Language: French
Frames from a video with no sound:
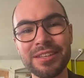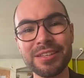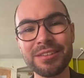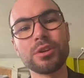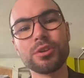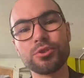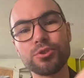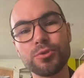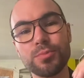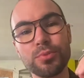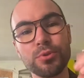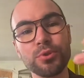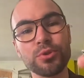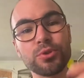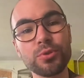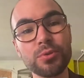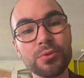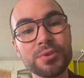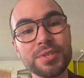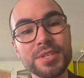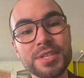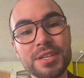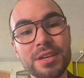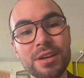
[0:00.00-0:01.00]
tu peux toi
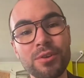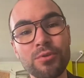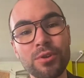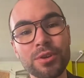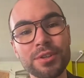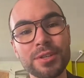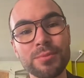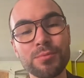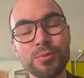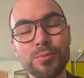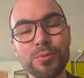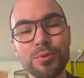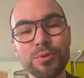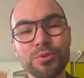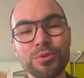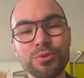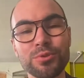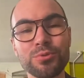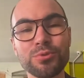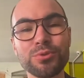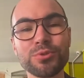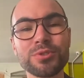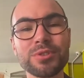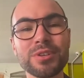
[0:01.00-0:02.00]
aussi avoir des moments de
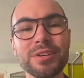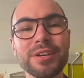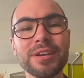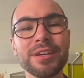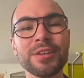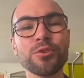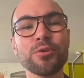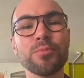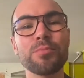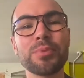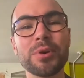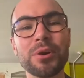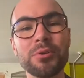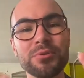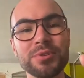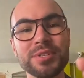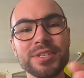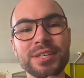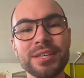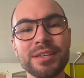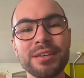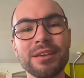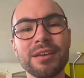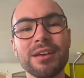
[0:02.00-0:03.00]
doute et ne pas oser